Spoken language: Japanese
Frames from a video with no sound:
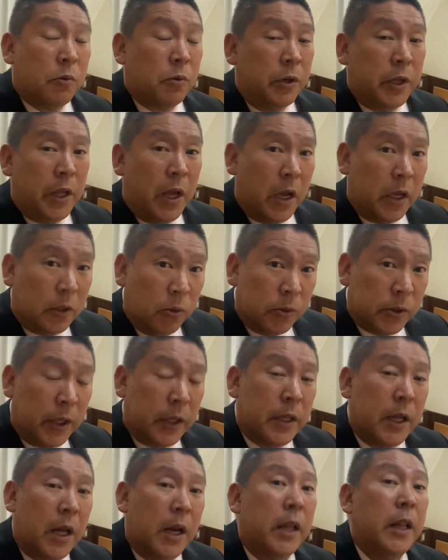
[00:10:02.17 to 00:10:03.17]
繰り上げ当選
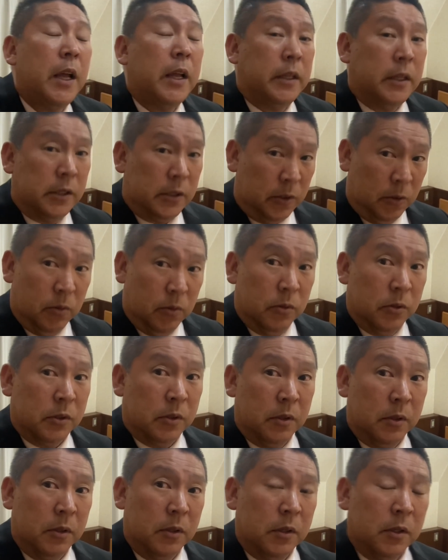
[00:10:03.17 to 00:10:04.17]
にならないんですよ。
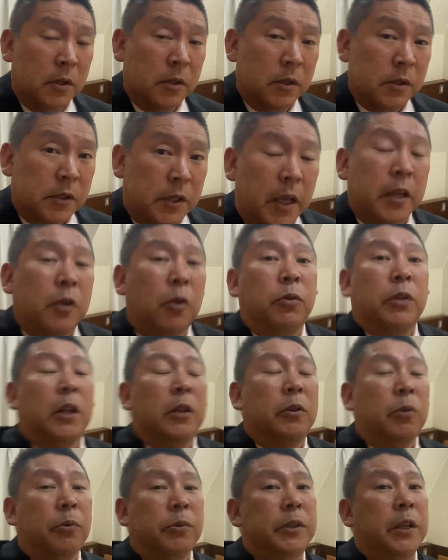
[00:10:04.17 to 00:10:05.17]
選挙区
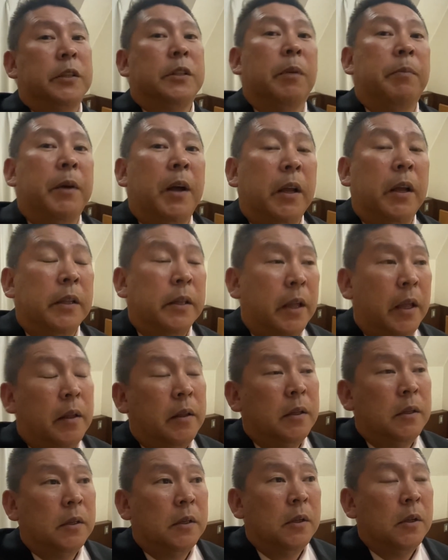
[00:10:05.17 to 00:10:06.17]
で当選した場合
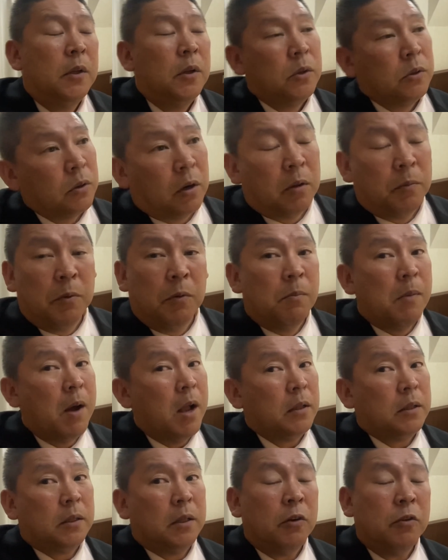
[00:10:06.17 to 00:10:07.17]
ね。だからもう全
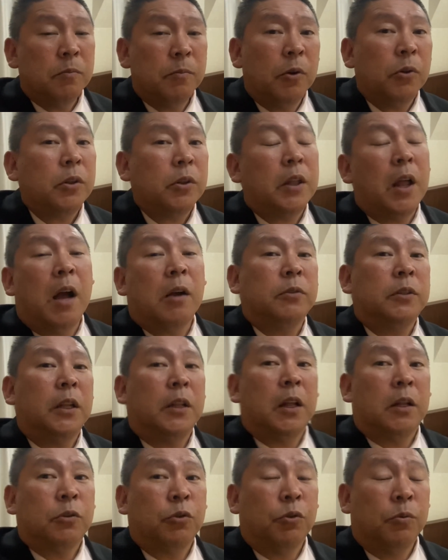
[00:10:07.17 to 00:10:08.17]
くもって悪
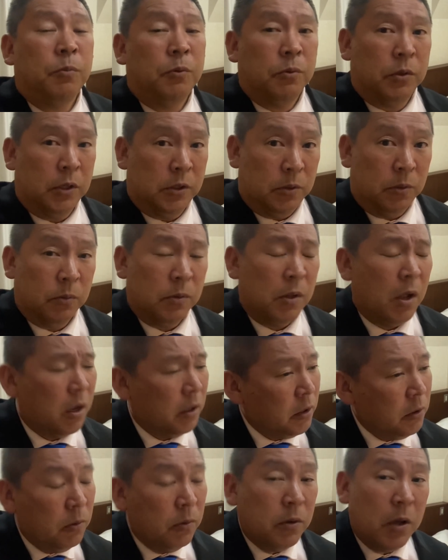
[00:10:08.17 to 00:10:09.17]
手だと思うんですよ。
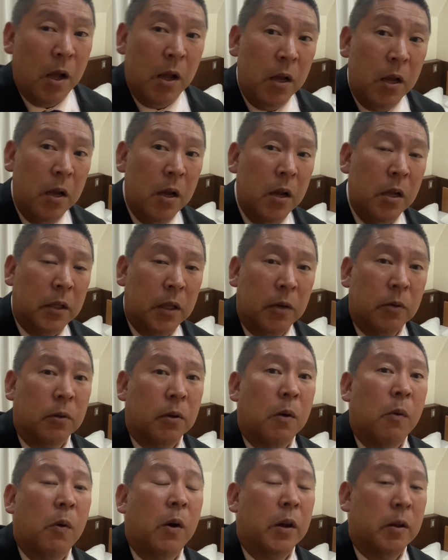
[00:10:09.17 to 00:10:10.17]
何を考えてる
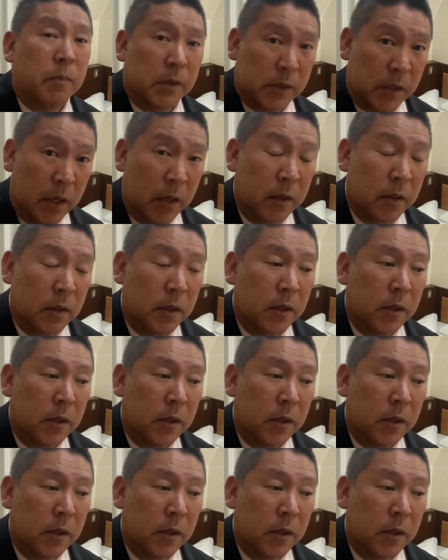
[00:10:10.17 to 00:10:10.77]
のかわかりません。